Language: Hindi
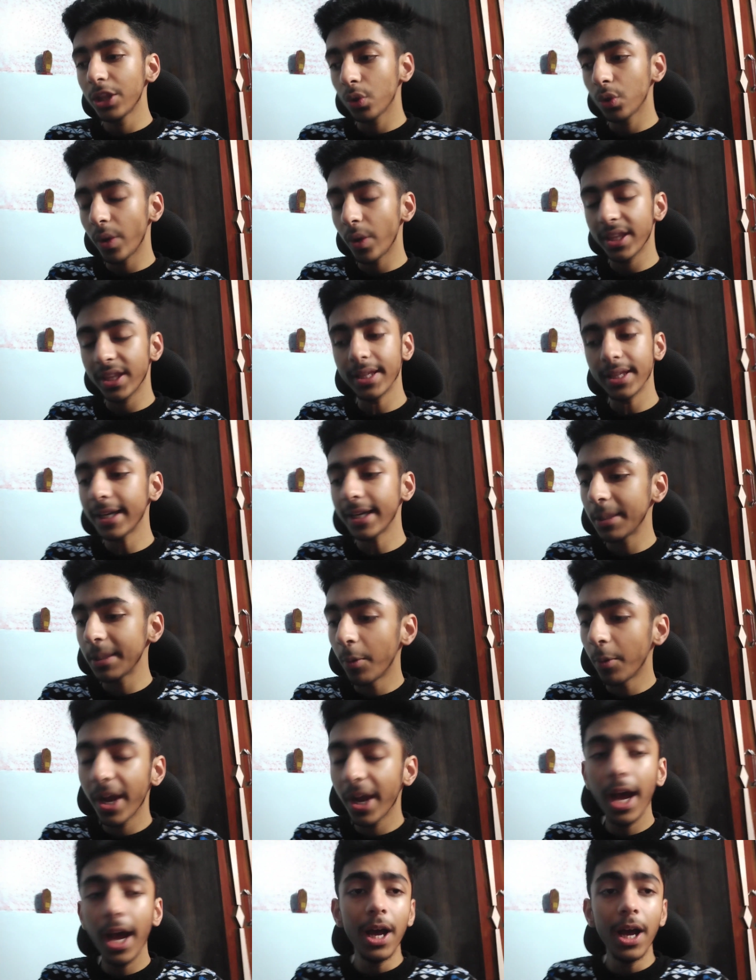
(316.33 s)
तो इतना खत्म
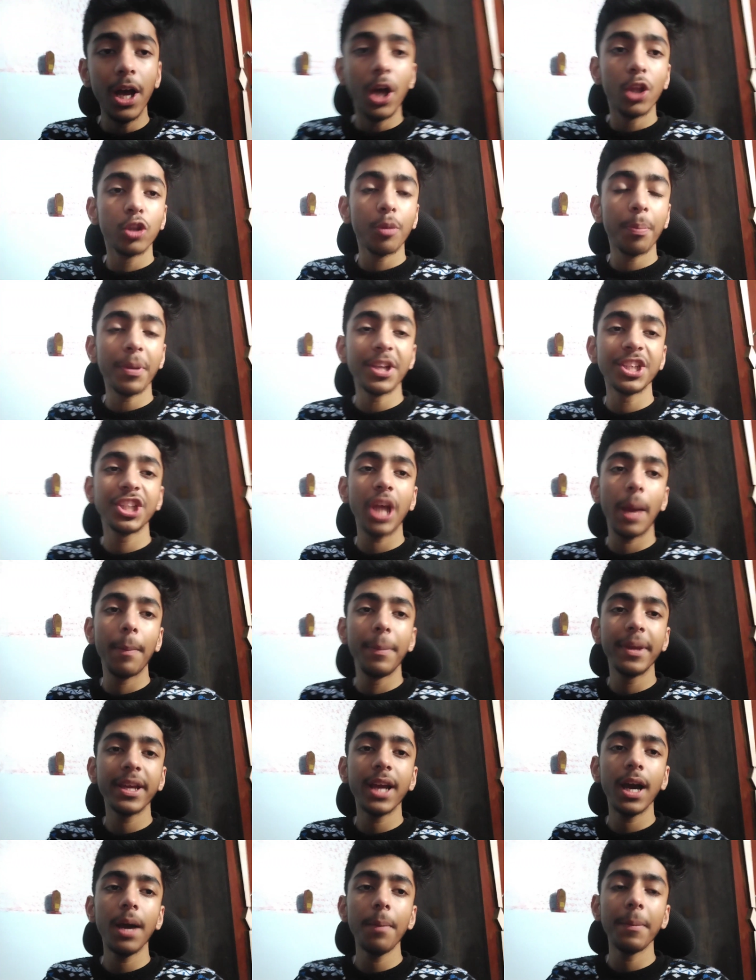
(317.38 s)
हो गया तो
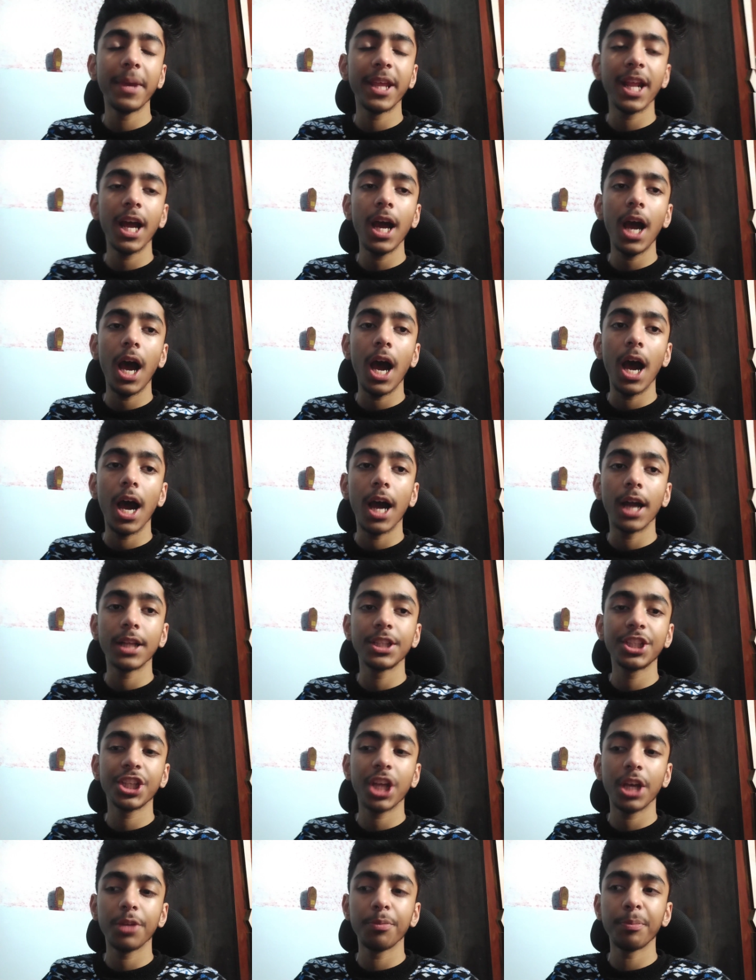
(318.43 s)
पंजाबी का मेरा
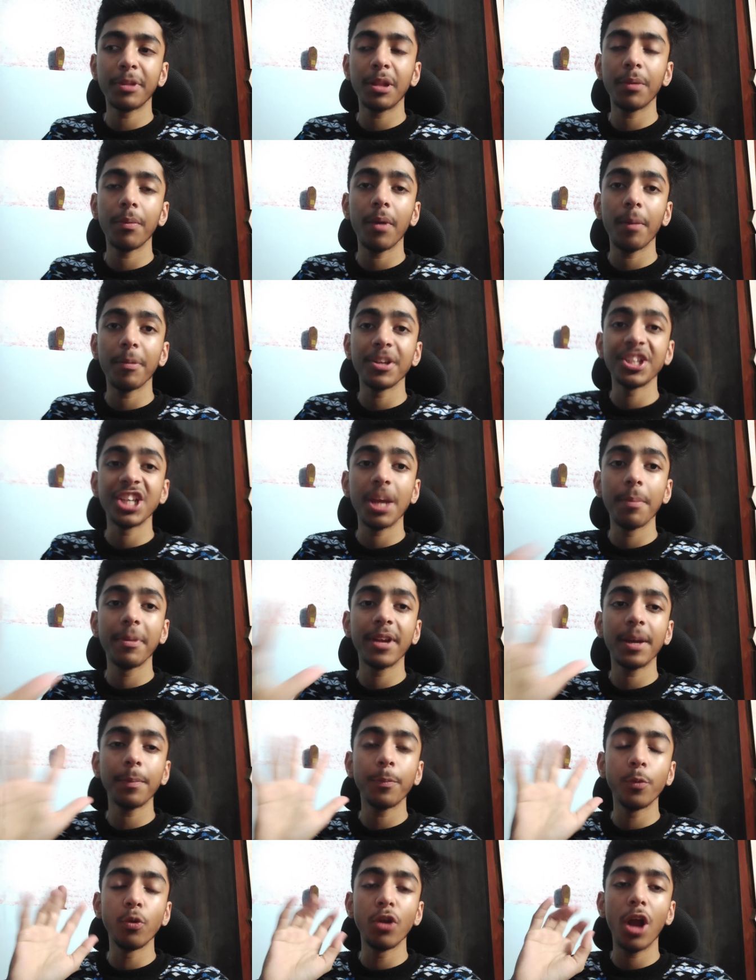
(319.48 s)
आज का मतलब पंजाबी
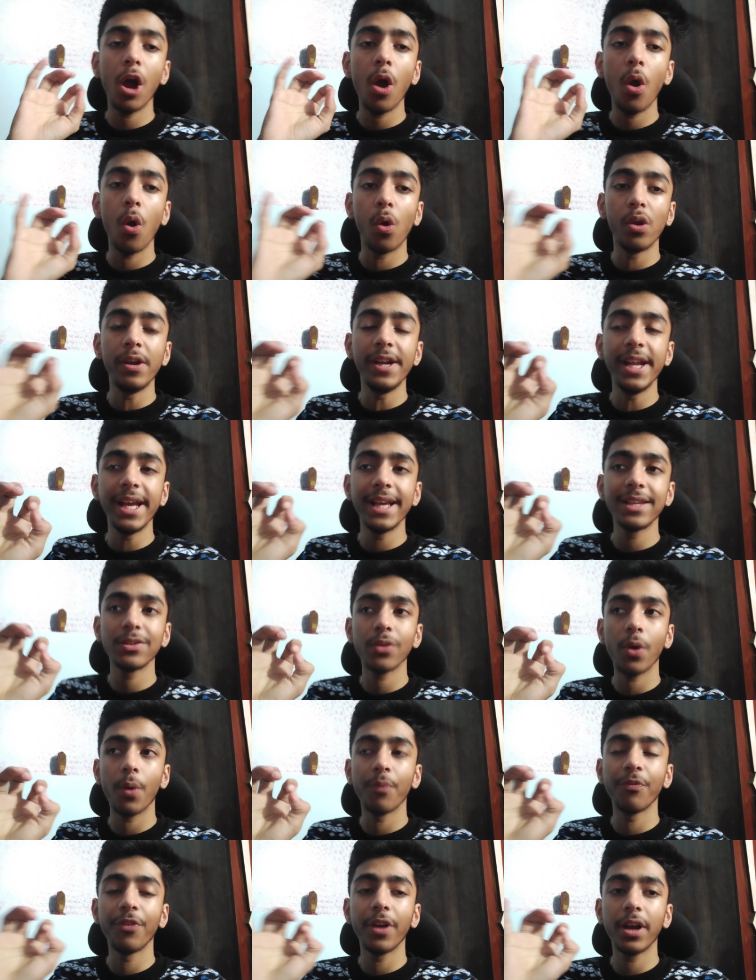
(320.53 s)
का पूरा हॉलीडेज
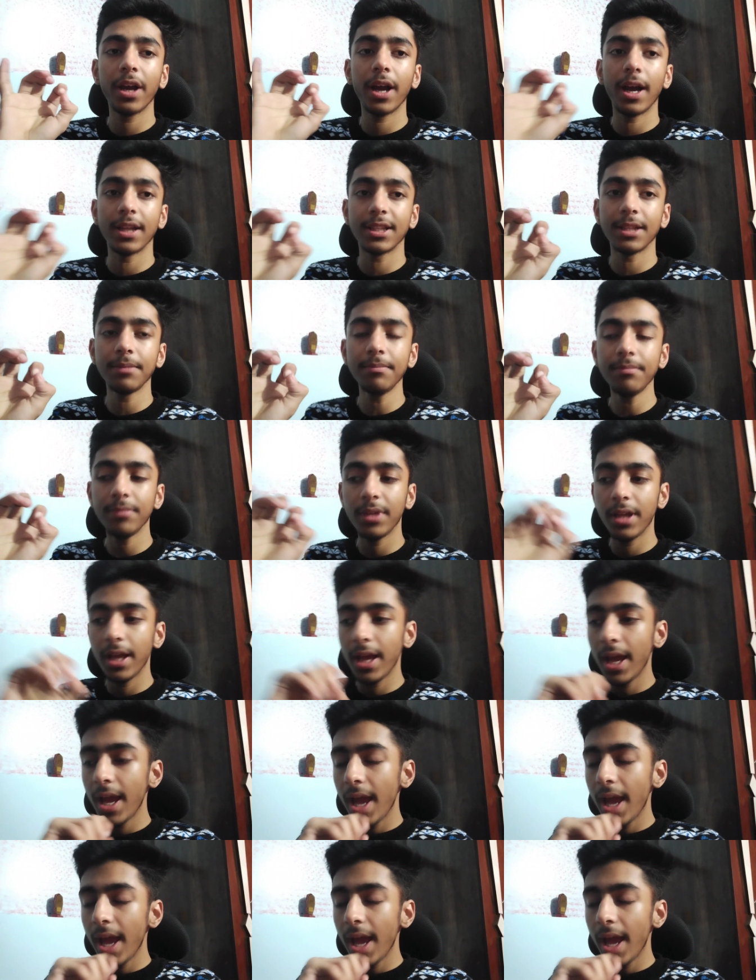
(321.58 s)
होमवर्क खत्म